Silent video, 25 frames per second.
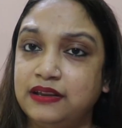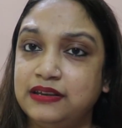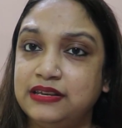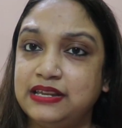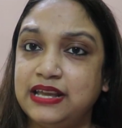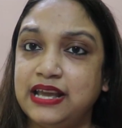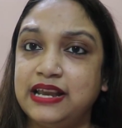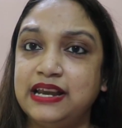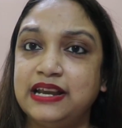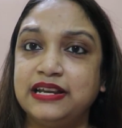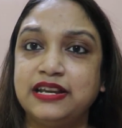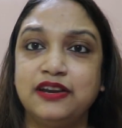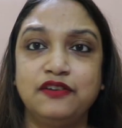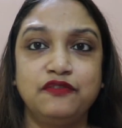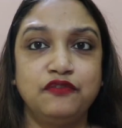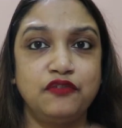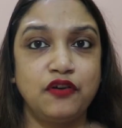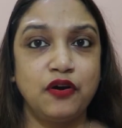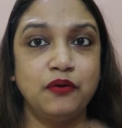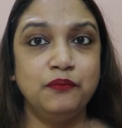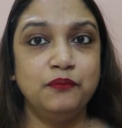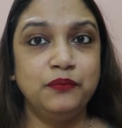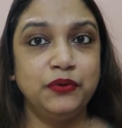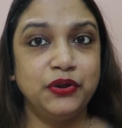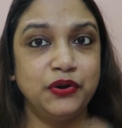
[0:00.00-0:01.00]
ডিএলএড এর
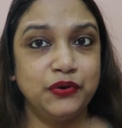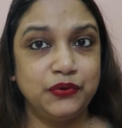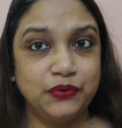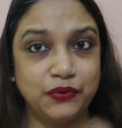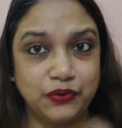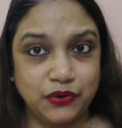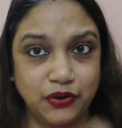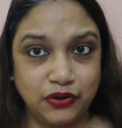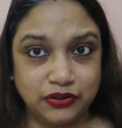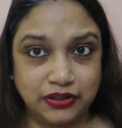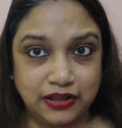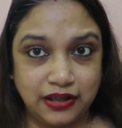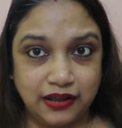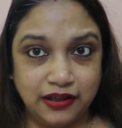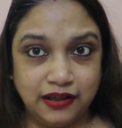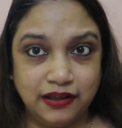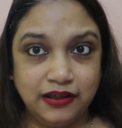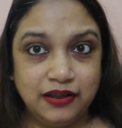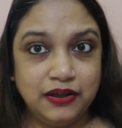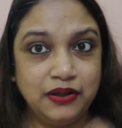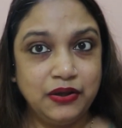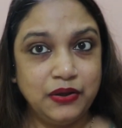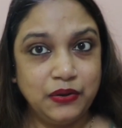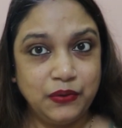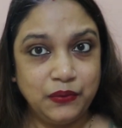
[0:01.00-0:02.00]
ফর্ম বেরোনোর কথা
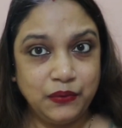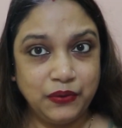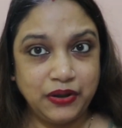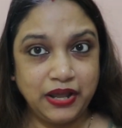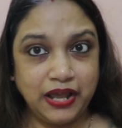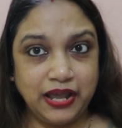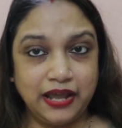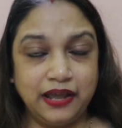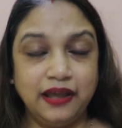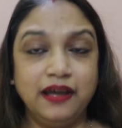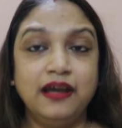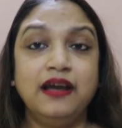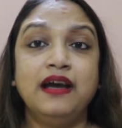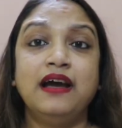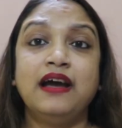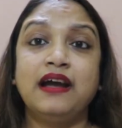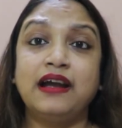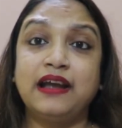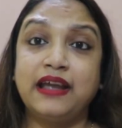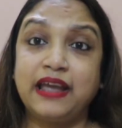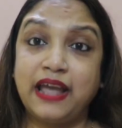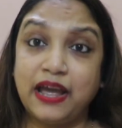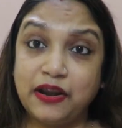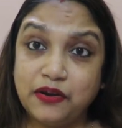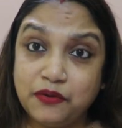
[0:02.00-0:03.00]
ওকে
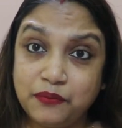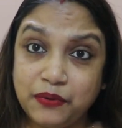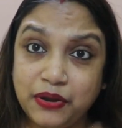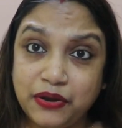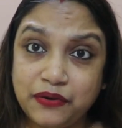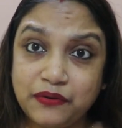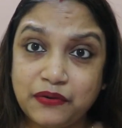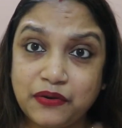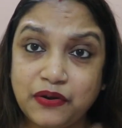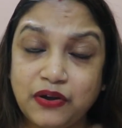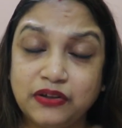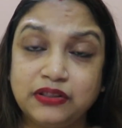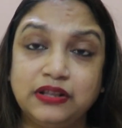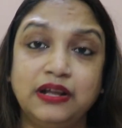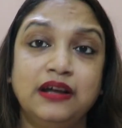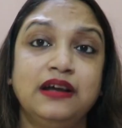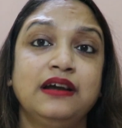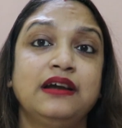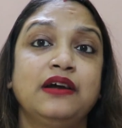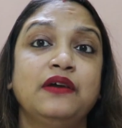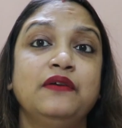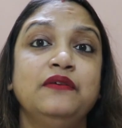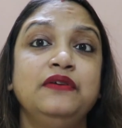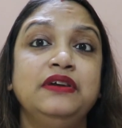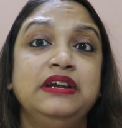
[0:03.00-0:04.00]
কেন বেরোনোর কথা
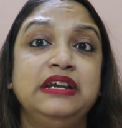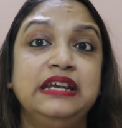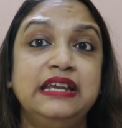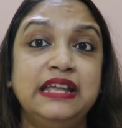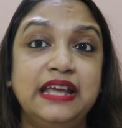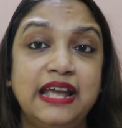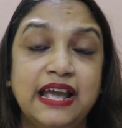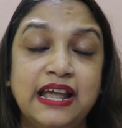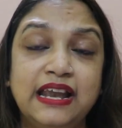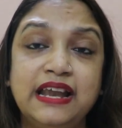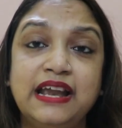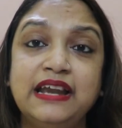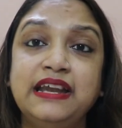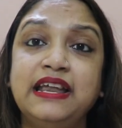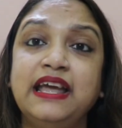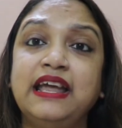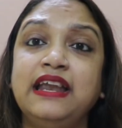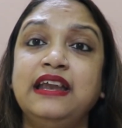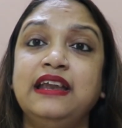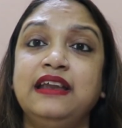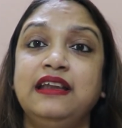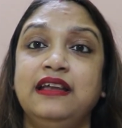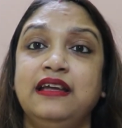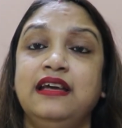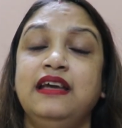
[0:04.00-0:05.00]
কারণ ডিএলএড এর
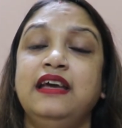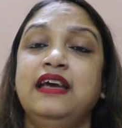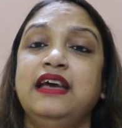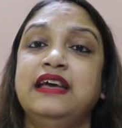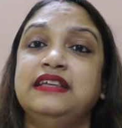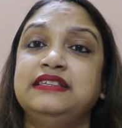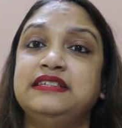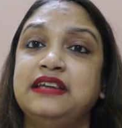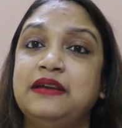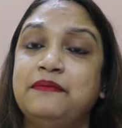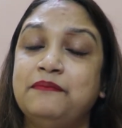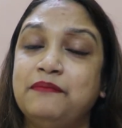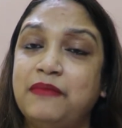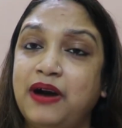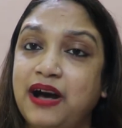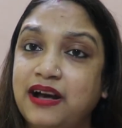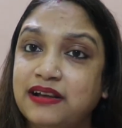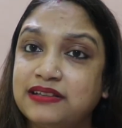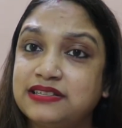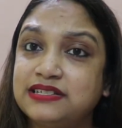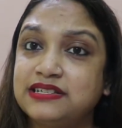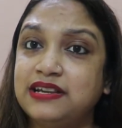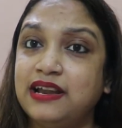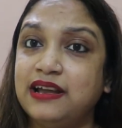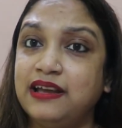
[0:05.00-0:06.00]
যে
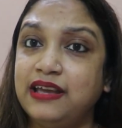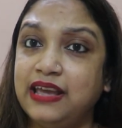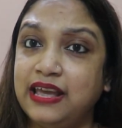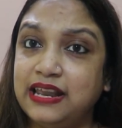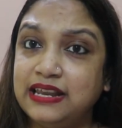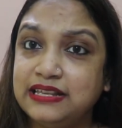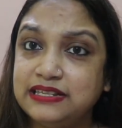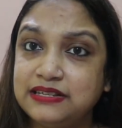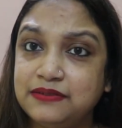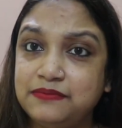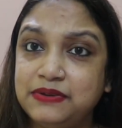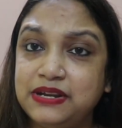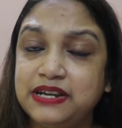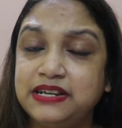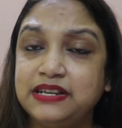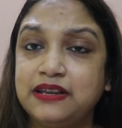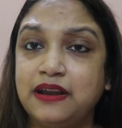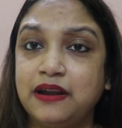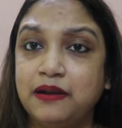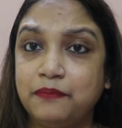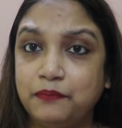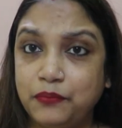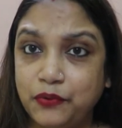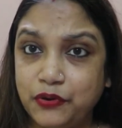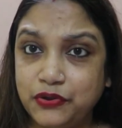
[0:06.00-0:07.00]
মার্কসটা এলিজিবিলিটির
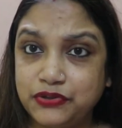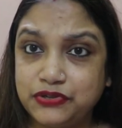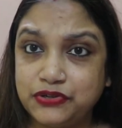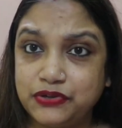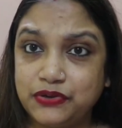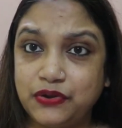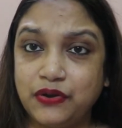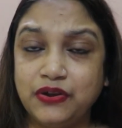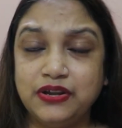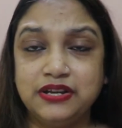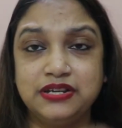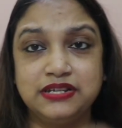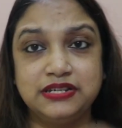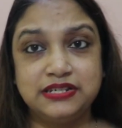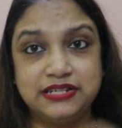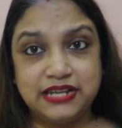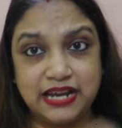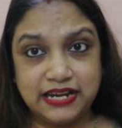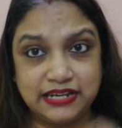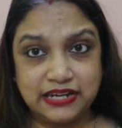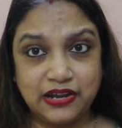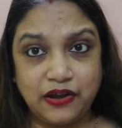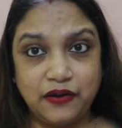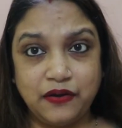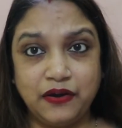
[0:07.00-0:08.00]
প্রয়োজন হয়
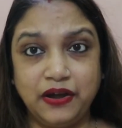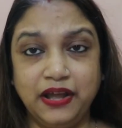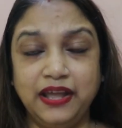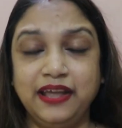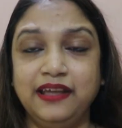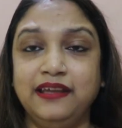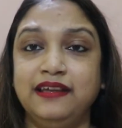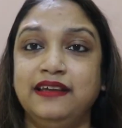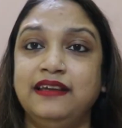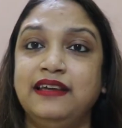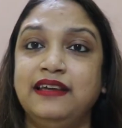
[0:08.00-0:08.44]
সেটা হয়